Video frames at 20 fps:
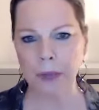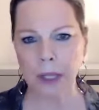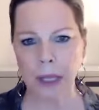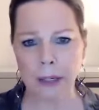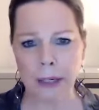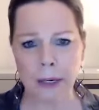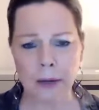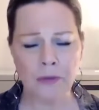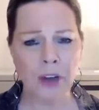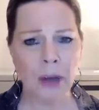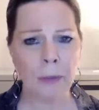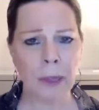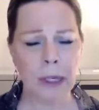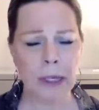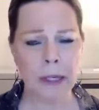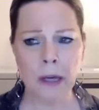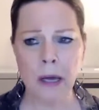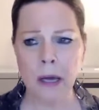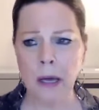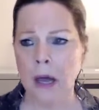les
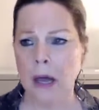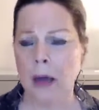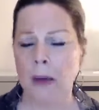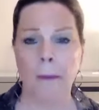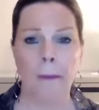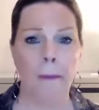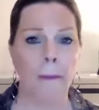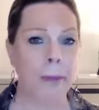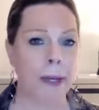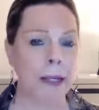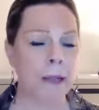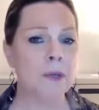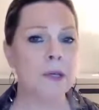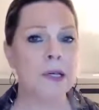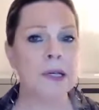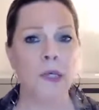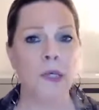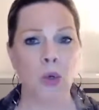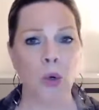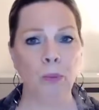familles, même
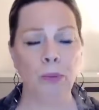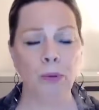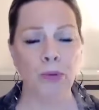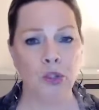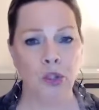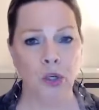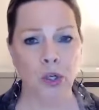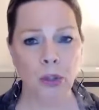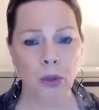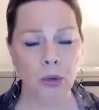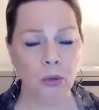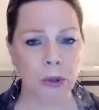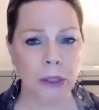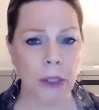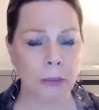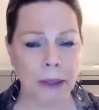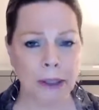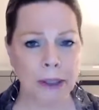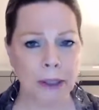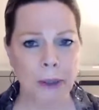s'ils sont plus jeunes ou
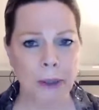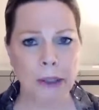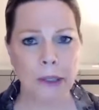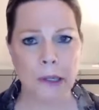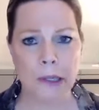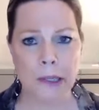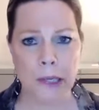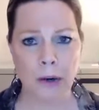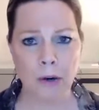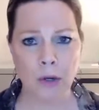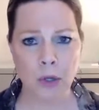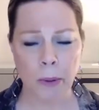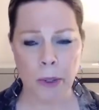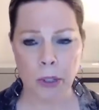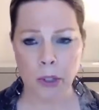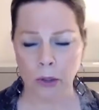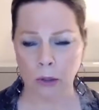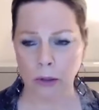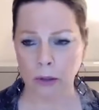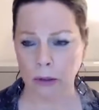dépendamment des âges,
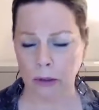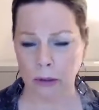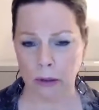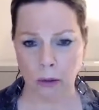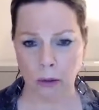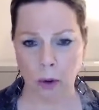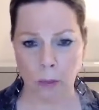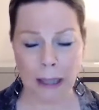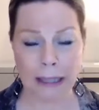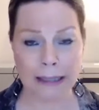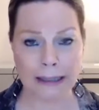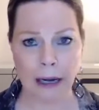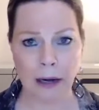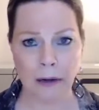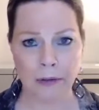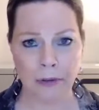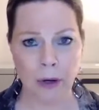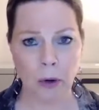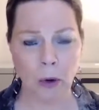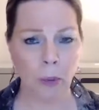parce qu'on euh, parle
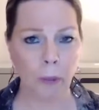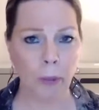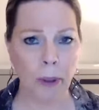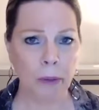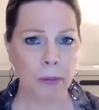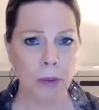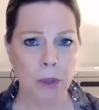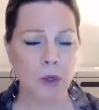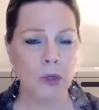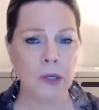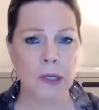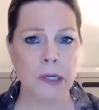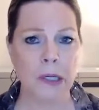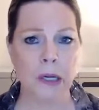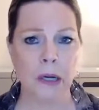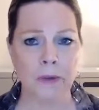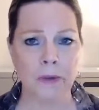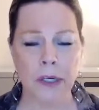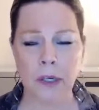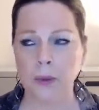d'enfants, on ne parle pas juste des
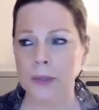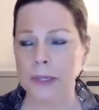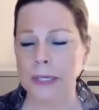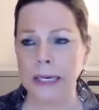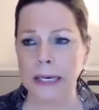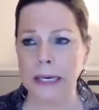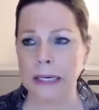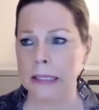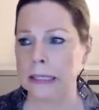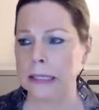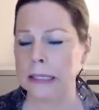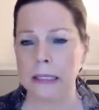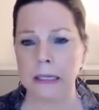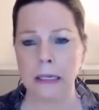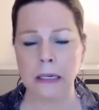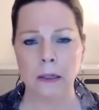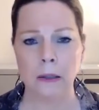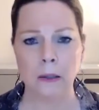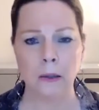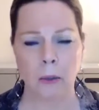enfants qui ont 5 ans, 6
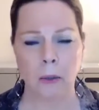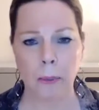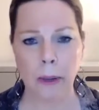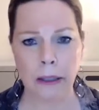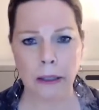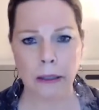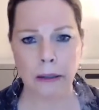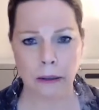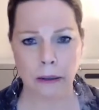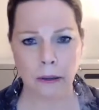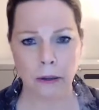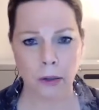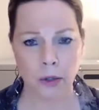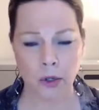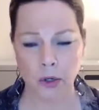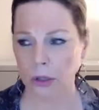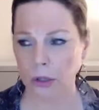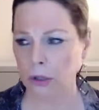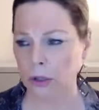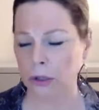ans, on parle de,
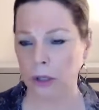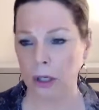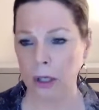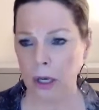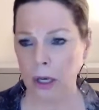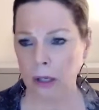jeunes,